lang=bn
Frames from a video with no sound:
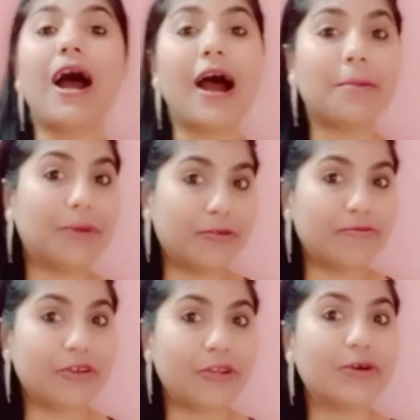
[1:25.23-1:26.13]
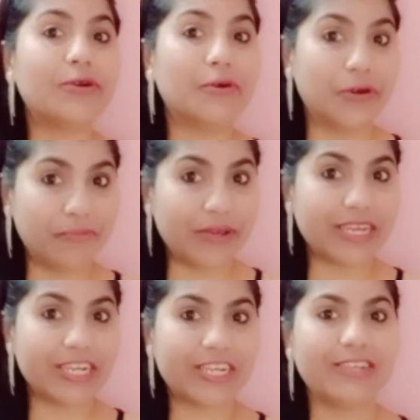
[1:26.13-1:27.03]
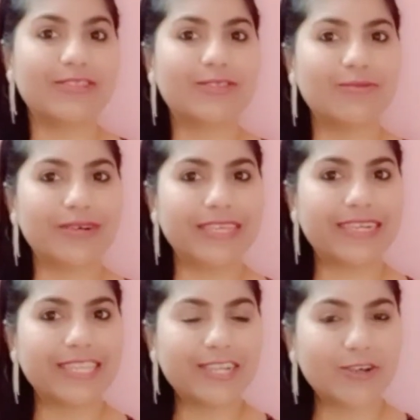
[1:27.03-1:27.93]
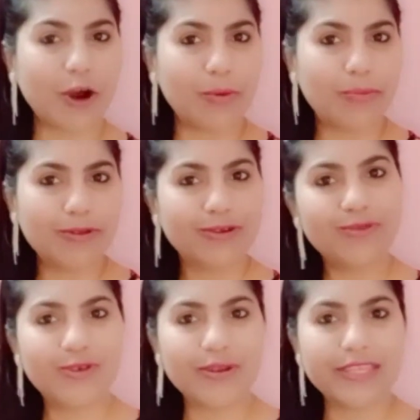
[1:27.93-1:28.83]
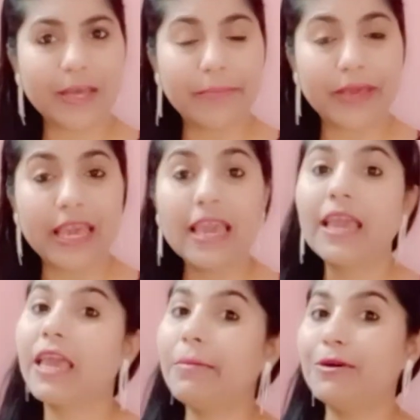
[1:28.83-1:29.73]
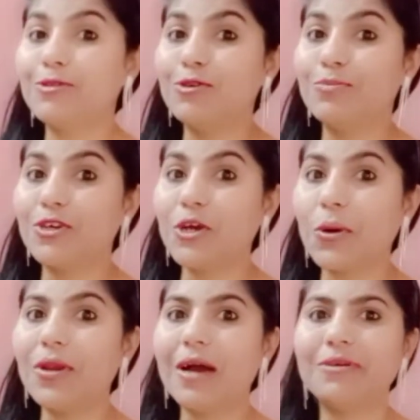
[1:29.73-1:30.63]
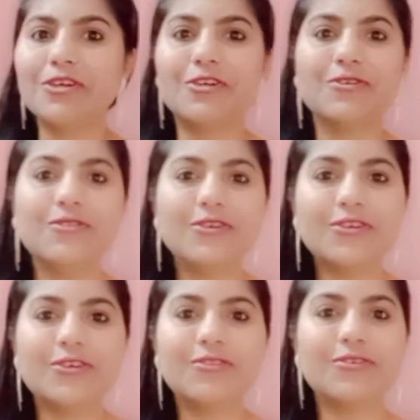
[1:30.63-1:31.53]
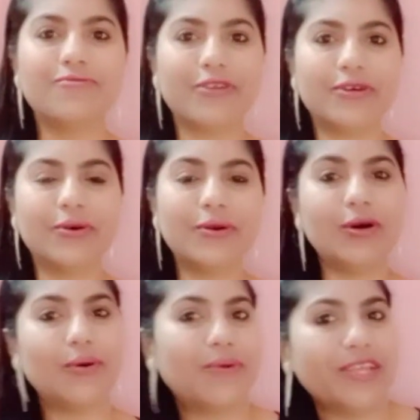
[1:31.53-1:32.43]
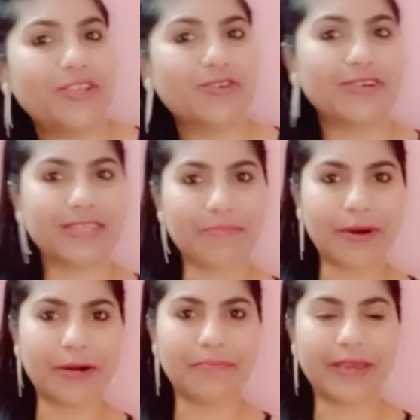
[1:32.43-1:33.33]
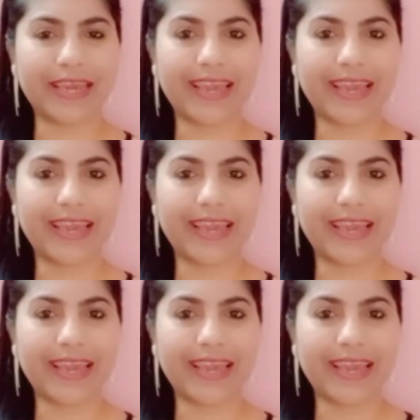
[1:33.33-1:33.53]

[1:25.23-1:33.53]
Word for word: আমার ভিডিও নোটিফিকেশন তোমাদের কাছে সর্বপ্রথম চলে যাবে এবং তোমরা সকলে আমার সুন্দর সুন্দর ভিডিওগুলো ওয়াচ করতে পারবে